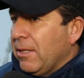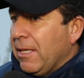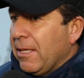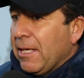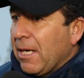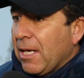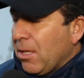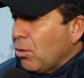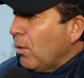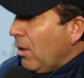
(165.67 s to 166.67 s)
en,
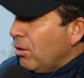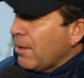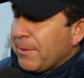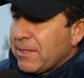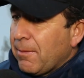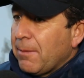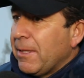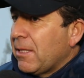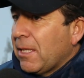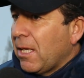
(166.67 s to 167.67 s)
los jugadores principalmente,